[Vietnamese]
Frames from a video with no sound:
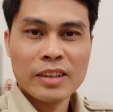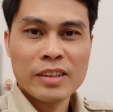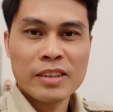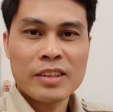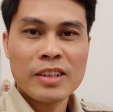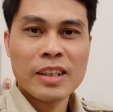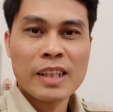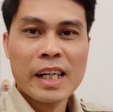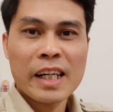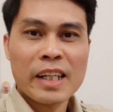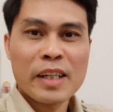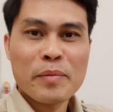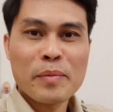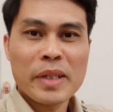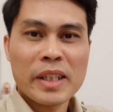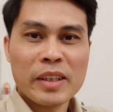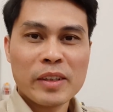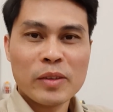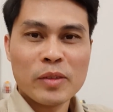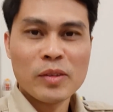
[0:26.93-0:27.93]
trước đây
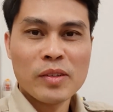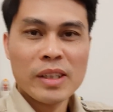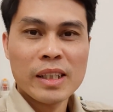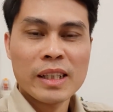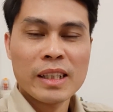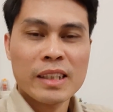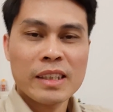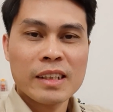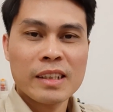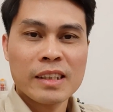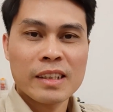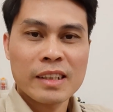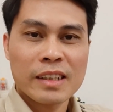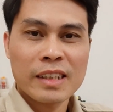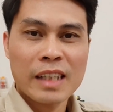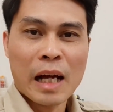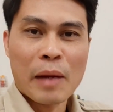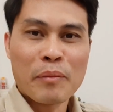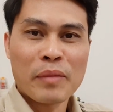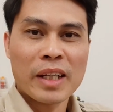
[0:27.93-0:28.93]
mình cũng
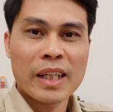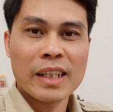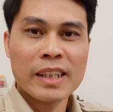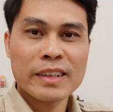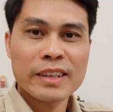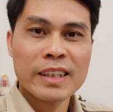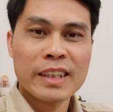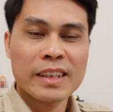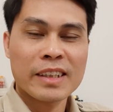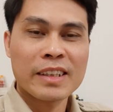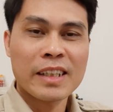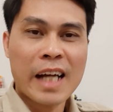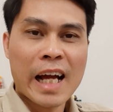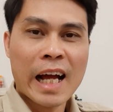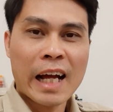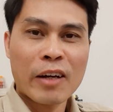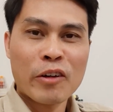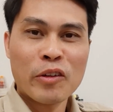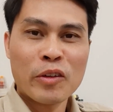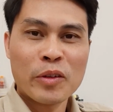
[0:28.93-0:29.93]
cảm thấy rất là tự
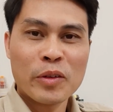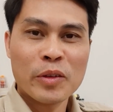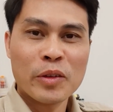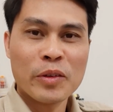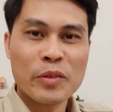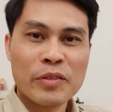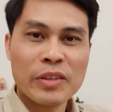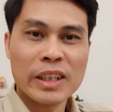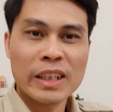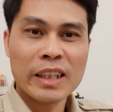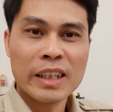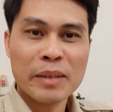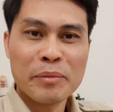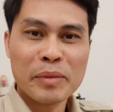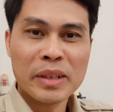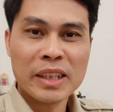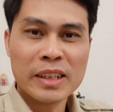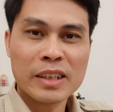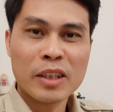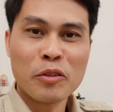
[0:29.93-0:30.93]
hào vì
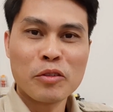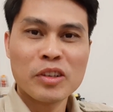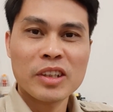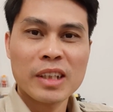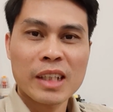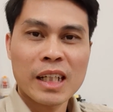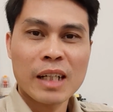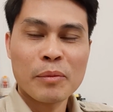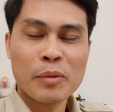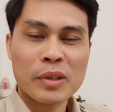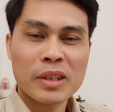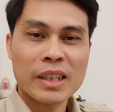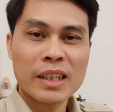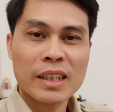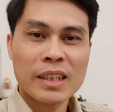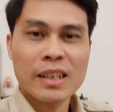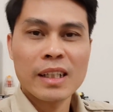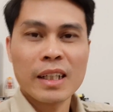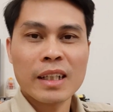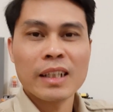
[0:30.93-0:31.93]
mình giống như là một cái
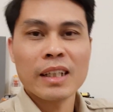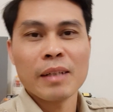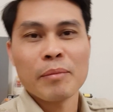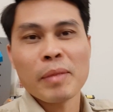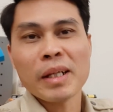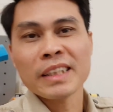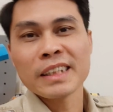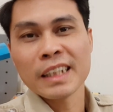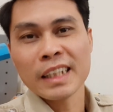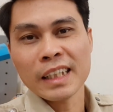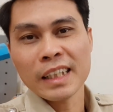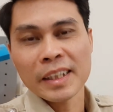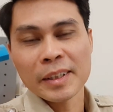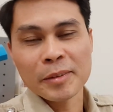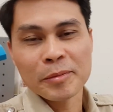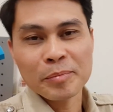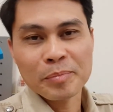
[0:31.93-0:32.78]
người bác sĩ.